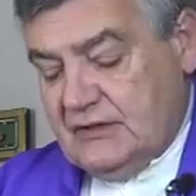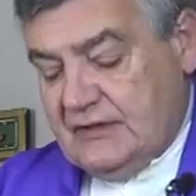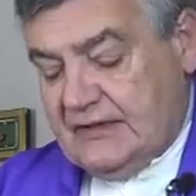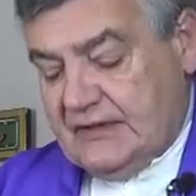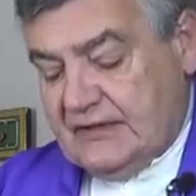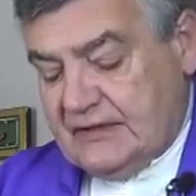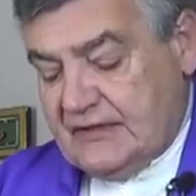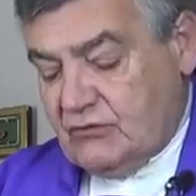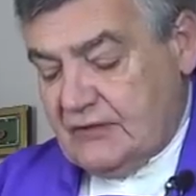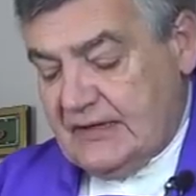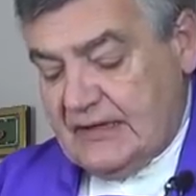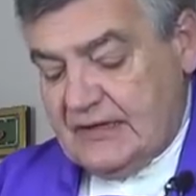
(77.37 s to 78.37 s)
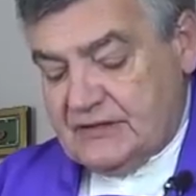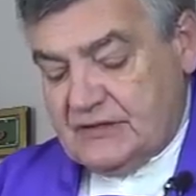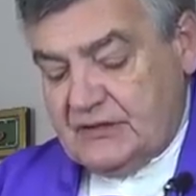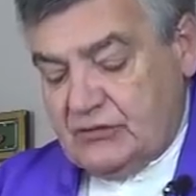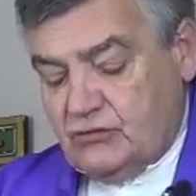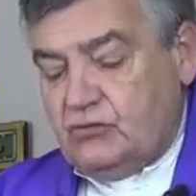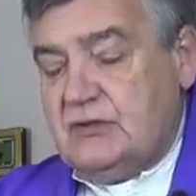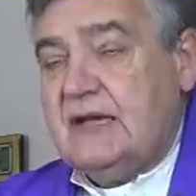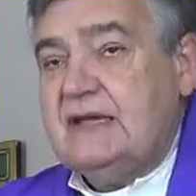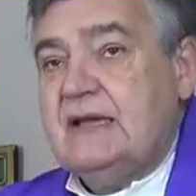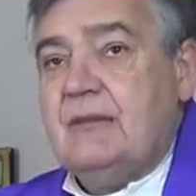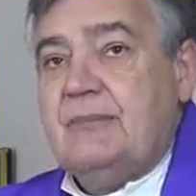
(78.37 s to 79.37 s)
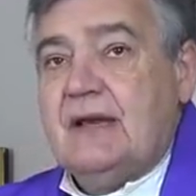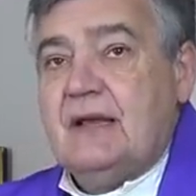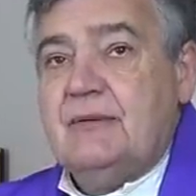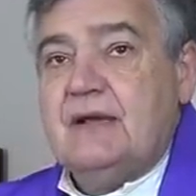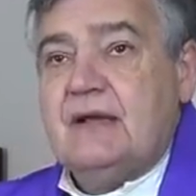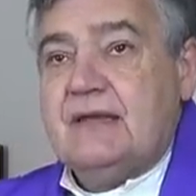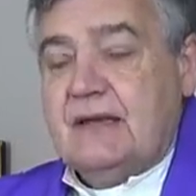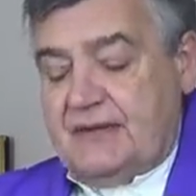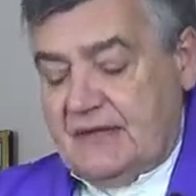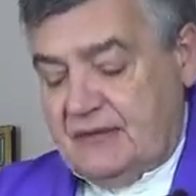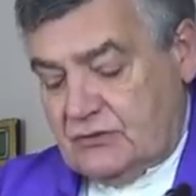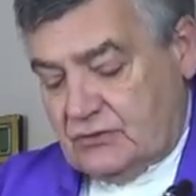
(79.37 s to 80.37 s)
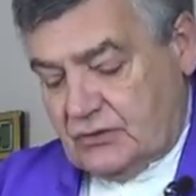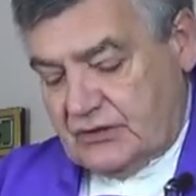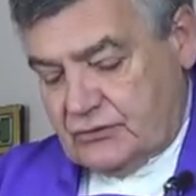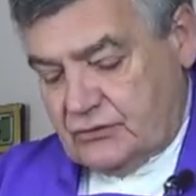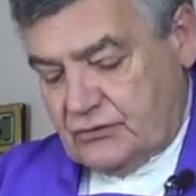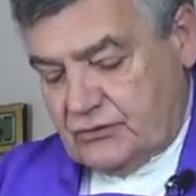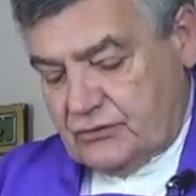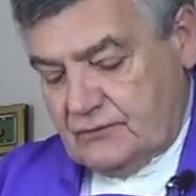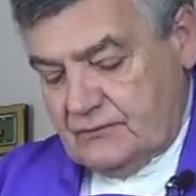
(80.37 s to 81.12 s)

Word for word: y creyeron a la escritura y a la palabra que había dicho Jesús.